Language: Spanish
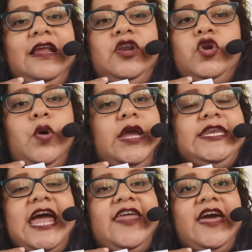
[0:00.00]
no hay
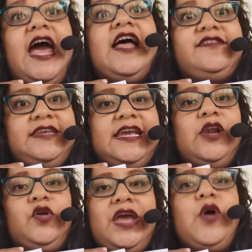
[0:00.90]
nada, así que
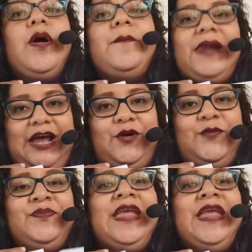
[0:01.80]
lo dejo en blanco.